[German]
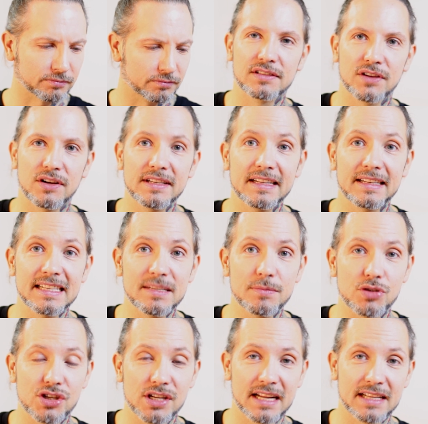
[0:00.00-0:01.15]
Sollte Interesse
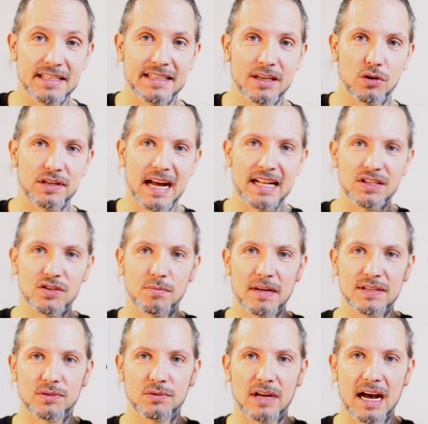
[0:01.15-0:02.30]
bestehen, dass ich auch dazu mal
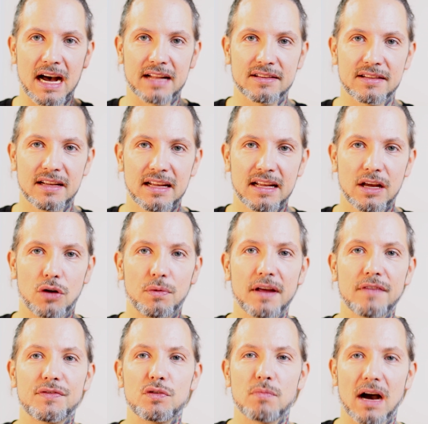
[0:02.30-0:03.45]
so eine Art
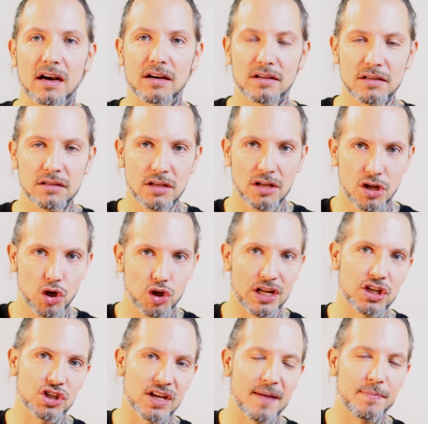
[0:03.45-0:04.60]
Review mache,
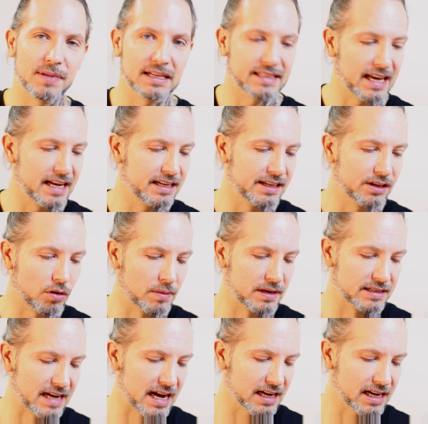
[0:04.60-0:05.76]
dann schreibt mir das gerne in die
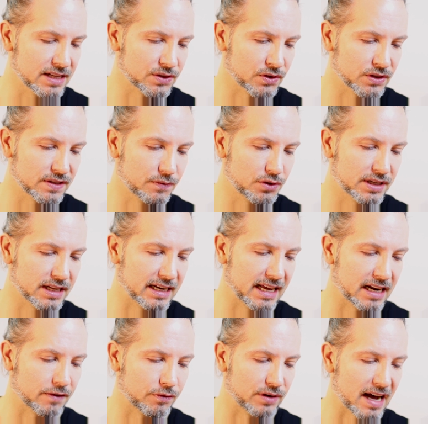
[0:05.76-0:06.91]
Kommentare. Ansonsten würde ich dann eher
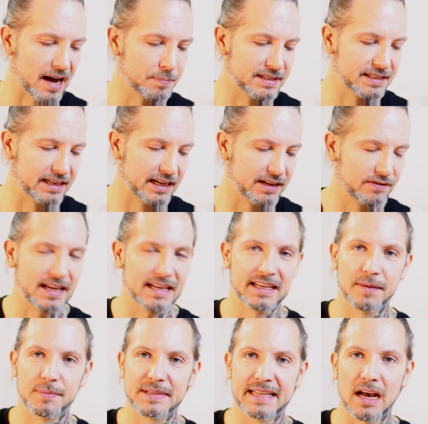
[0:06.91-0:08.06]
davon absehen. Vielleicht
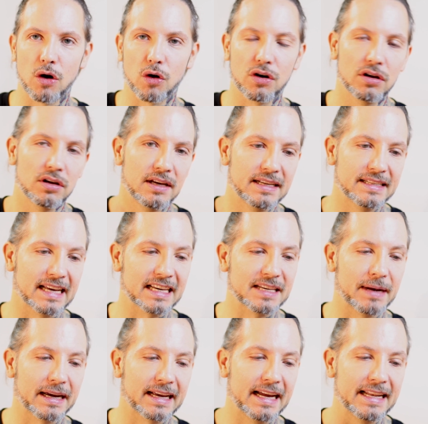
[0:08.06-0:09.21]
gibt es ja auch, sag ich
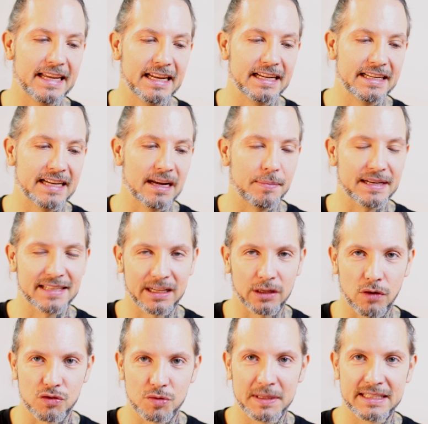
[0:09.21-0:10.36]
mal, Kanäle, die da besser
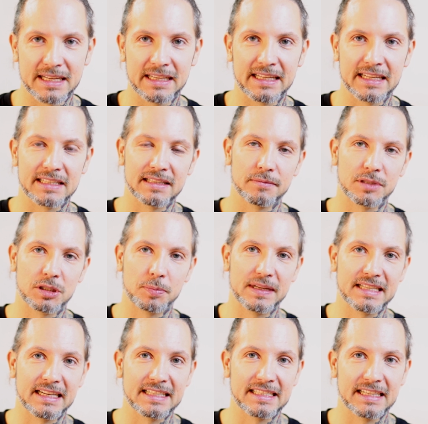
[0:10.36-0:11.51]
drauf spezialis
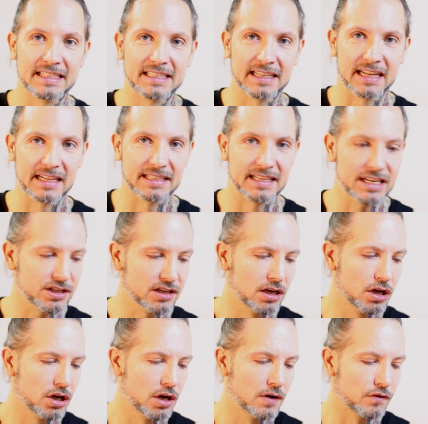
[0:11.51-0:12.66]
spezialisiert sind als ich
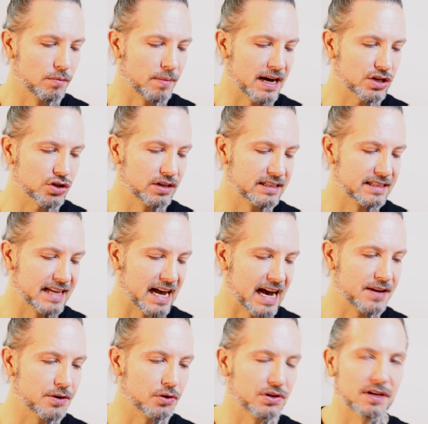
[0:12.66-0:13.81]
wobei ich schon eine sehr
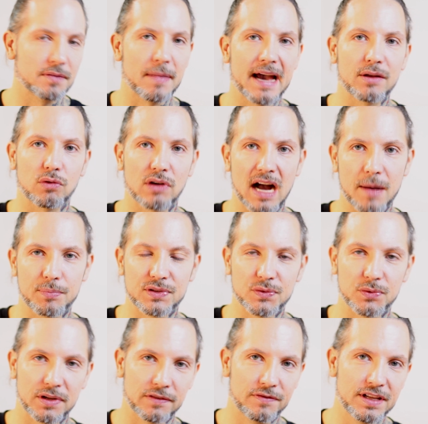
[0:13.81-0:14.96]
eindeutige Meinung habe zu
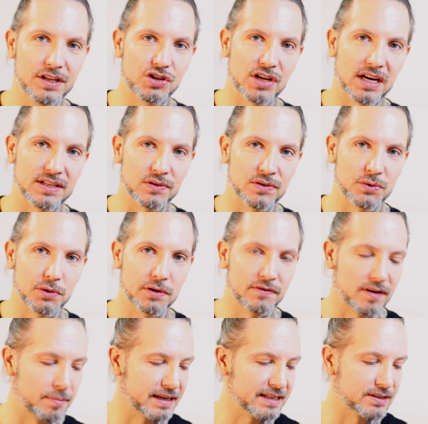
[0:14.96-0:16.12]
den Features und zu den
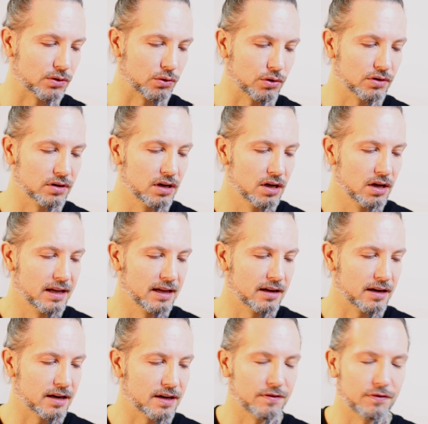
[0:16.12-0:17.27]
Verbesserungen
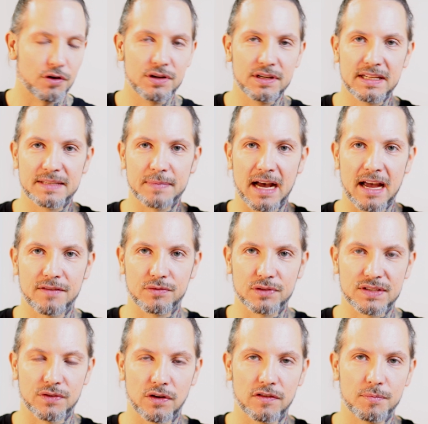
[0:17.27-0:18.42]
äh, von diesem iPhone
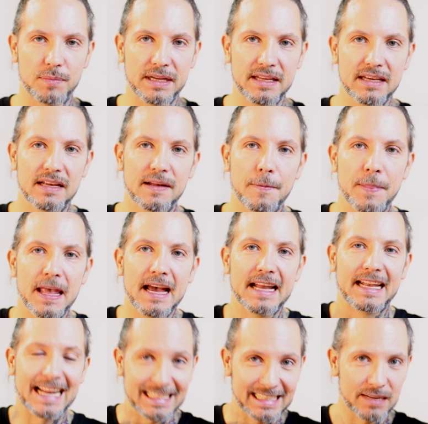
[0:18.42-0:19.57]
12 Mini.
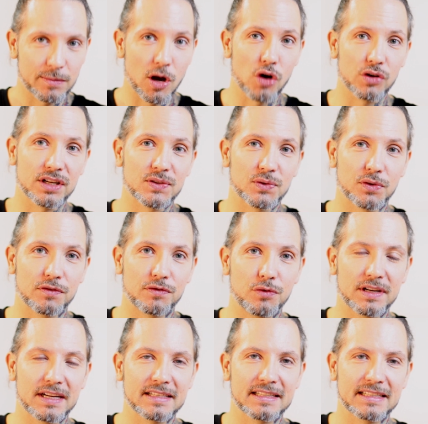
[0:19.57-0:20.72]
Das hat aber auch dazu
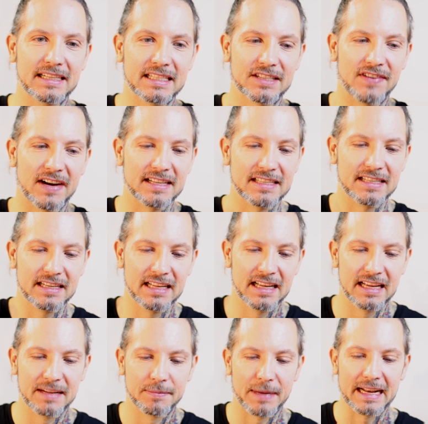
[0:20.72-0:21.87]
geführt, dass ich jetzt quasi
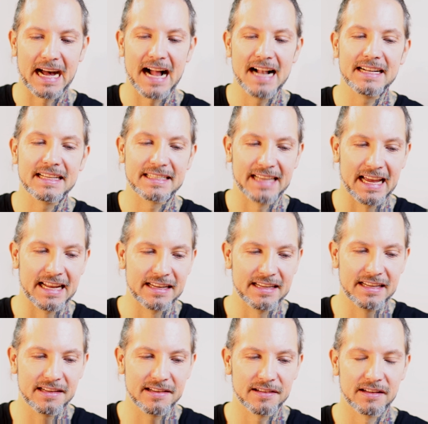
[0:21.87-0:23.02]
mein altes
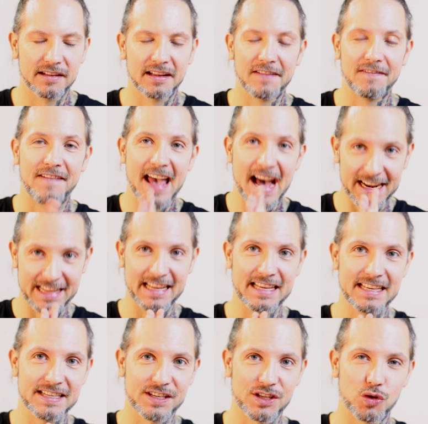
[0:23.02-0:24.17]
Handy werde
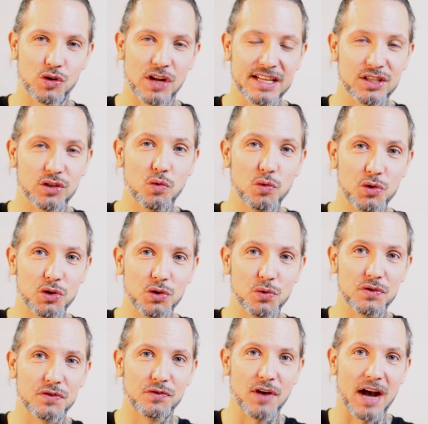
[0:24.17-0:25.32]
ich, und das sind gute
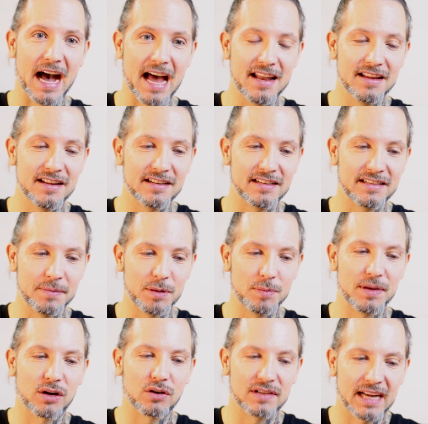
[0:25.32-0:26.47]
News für alle, die mit
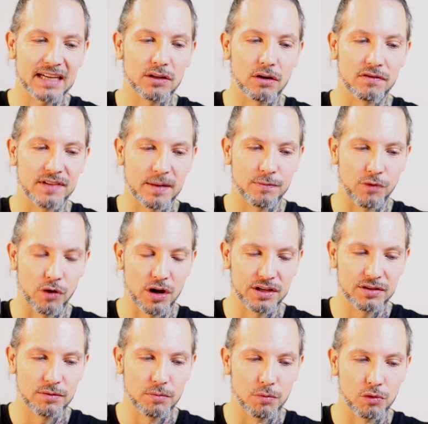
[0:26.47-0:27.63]
mir Kontakt aufnehmen
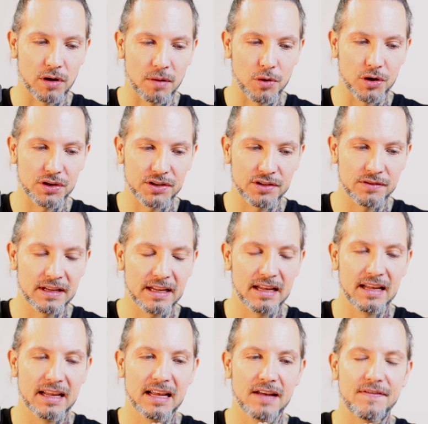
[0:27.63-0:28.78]
wollten oder möchten,
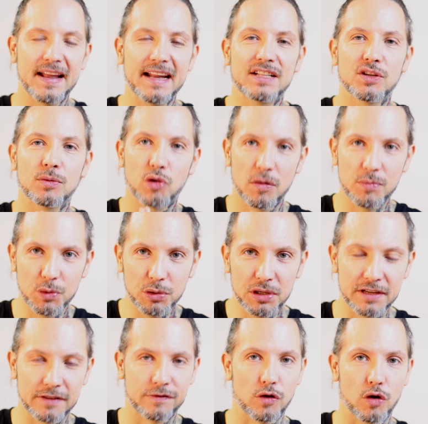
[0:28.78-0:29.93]
werde ich zum
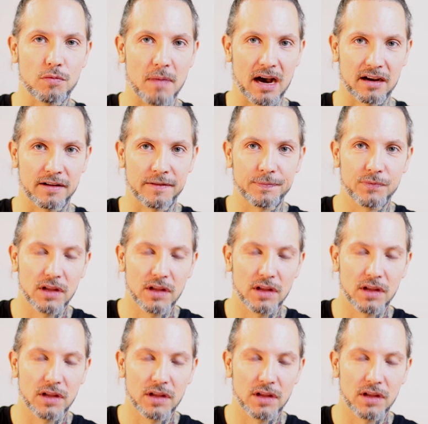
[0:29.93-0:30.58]
Community Phone machen.